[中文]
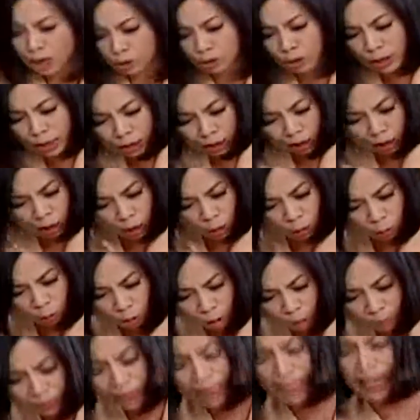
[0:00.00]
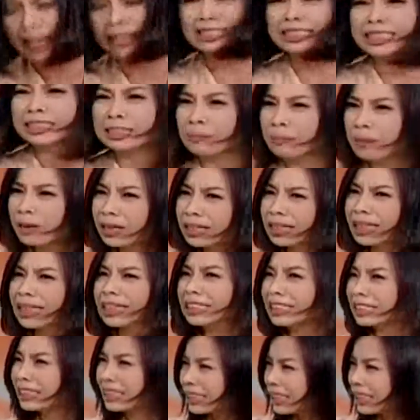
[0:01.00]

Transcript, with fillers: 所以国民党怎么可以